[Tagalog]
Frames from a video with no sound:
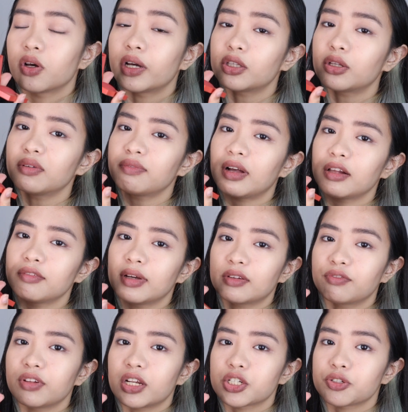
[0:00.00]
So, itong
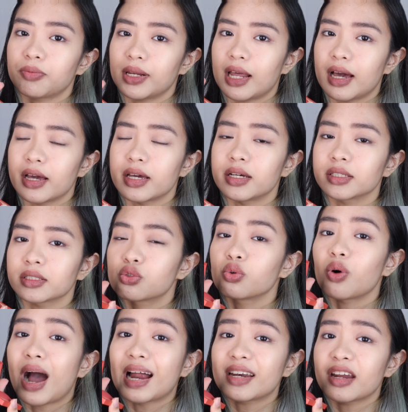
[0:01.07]
Velvet Flush wala is
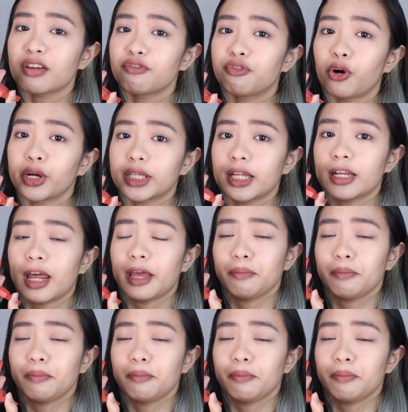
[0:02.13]
249